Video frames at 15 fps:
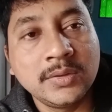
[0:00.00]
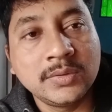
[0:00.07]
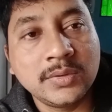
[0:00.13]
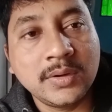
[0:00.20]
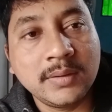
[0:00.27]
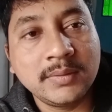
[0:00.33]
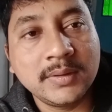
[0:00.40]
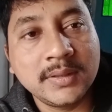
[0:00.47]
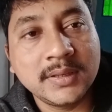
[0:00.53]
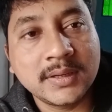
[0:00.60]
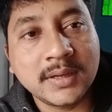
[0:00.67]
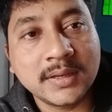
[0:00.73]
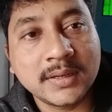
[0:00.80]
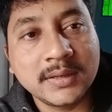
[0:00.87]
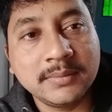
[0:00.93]
তো আপনাদের
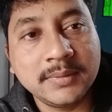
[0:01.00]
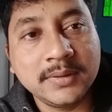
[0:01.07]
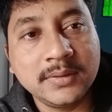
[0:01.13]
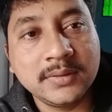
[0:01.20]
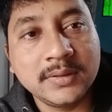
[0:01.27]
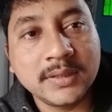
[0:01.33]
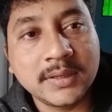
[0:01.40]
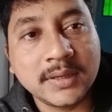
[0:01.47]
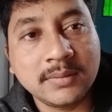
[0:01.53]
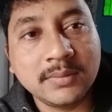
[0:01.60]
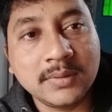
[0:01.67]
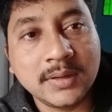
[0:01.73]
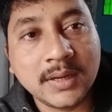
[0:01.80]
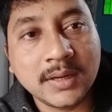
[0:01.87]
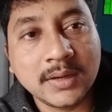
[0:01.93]
কালকে ভিডিওটি কেমন
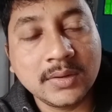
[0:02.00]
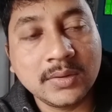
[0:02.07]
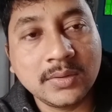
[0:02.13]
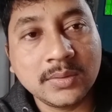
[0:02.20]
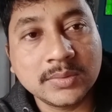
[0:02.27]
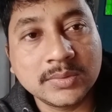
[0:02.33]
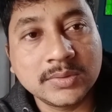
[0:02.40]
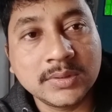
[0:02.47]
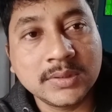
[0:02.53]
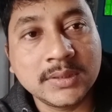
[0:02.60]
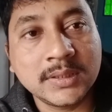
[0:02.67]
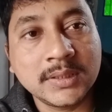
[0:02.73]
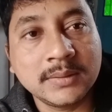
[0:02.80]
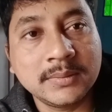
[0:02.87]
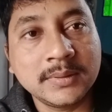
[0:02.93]
লাগলো অবশ্যই
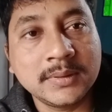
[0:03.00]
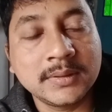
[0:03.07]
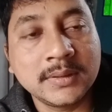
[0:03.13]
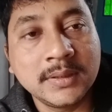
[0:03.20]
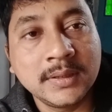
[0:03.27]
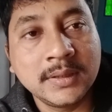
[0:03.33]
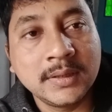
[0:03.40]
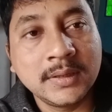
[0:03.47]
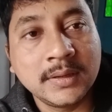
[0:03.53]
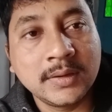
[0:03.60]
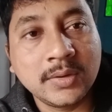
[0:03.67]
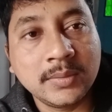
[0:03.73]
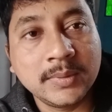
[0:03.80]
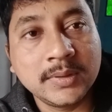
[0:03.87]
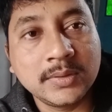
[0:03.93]
জানাবেন
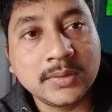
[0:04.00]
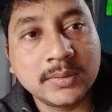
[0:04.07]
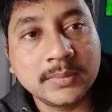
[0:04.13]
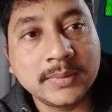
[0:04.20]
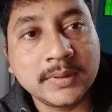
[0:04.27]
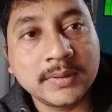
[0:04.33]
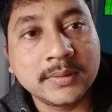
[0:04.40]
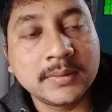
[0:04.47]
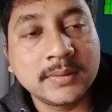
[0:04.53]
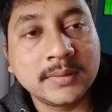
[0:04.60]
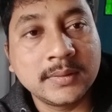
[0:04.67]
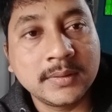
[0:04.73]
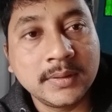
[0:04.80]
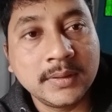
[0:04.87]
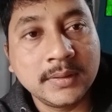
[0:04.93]
কমেন্ট করবেন
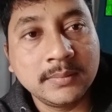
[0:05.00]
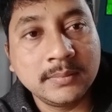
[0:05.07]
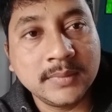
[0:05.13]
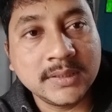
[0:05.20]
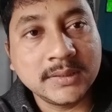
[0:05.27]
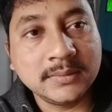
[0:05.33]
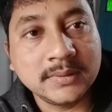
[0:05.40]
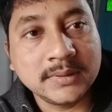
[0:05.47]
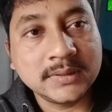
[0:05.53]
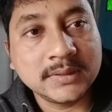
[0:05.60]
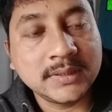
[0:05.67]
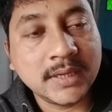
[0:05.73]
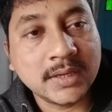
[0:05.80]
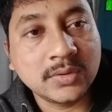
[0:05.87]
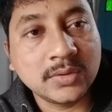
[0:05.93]
বেশি বেশি
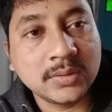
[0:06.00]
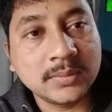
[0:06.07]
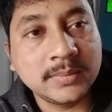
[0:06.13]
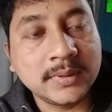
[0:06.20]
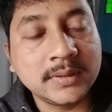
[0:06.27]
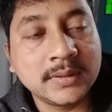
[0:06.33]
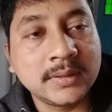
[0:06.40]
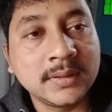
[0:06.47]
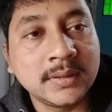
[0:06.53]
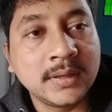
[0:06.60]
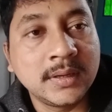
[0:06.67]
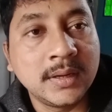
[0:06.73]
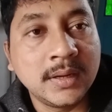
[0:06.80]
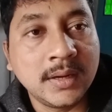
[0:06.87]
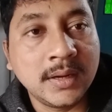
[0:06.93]
শেয়ার করবেন
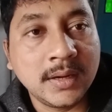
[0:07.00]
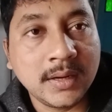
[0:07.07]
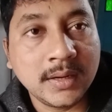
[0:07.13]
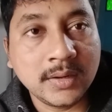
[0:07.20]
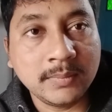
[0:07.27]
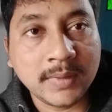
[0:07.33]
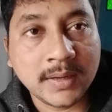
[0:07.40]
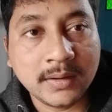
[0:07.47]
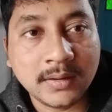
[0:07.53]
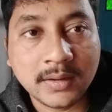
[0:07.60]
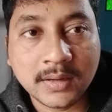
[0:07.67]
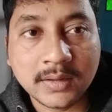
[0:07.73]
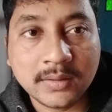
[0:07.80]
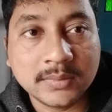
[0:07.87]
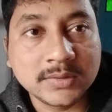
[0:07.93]
আর ভালো
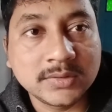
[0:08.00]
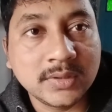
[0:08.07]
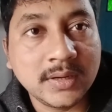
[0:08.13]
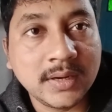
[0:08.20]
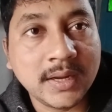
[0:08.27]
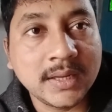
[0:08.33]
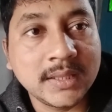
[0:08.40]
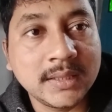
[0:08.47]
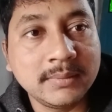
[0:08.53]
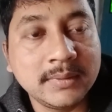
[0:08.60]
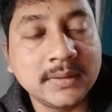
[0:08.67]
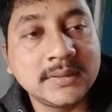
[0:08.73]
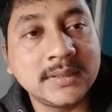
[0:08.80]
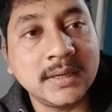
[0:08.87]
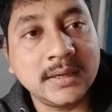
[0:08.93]
লাগলে অবশ্যই লাইক দেবেন
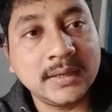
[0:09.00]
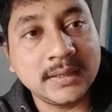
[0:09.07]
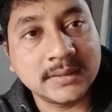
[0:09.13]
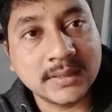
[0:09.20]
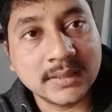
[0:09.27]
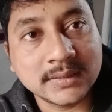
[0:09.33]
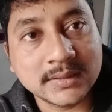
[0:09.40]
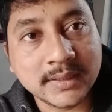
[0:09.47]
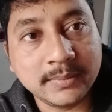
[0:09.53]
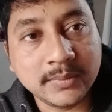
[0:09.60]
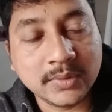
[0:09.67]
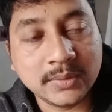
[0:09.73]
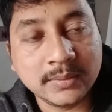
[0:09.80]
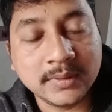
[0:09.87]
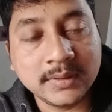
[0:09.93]
চ্যানেলটিকে সাবস্ক্রাইব
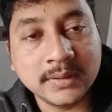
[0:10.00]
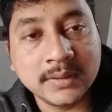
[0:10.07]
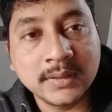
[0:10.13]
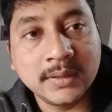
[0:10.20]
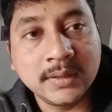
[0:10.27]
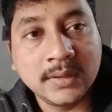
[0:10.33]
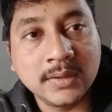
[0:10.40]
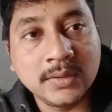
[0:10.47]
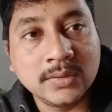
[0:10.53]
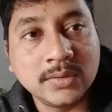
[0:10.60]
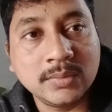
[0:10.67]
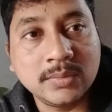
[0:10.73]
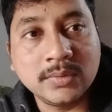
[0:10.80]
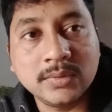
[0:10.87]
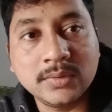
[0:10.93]
করবেন তো
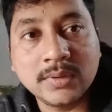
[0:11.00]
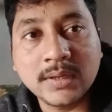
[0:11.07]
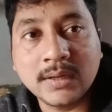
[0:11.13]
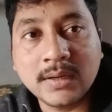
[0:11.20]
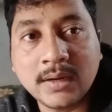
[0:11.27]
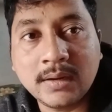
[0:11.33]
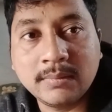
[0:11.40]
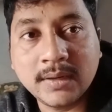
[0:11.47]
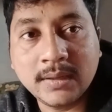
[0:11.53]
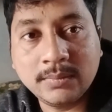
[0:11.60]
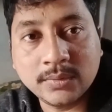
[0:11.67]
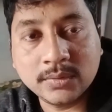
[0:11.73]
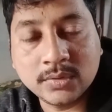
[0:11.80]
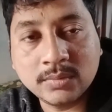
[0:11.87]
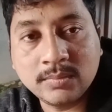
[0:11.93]
বন্ধুরা আমরা এই
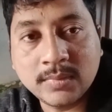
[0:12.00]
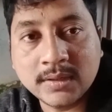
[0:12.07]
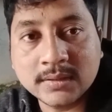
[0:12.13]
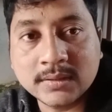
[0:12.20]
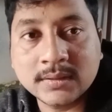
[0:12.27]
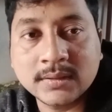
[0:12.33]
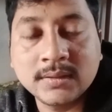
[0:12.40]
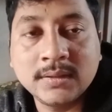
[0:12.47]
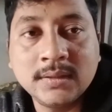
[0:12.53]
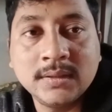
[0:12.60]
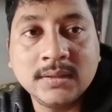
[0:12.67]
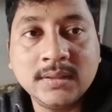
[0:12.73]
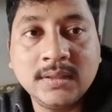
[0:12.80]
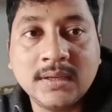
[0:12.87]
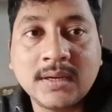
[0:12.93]
প্রথমবার
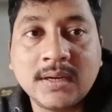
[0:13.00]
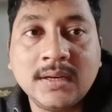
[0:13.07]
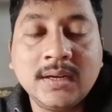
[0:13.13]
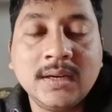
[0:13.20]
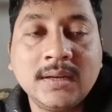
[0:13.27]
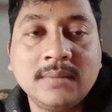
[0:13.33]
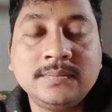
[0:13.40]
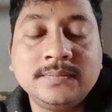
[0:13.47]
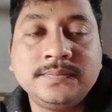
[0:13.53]
দীক্ষা নিলাম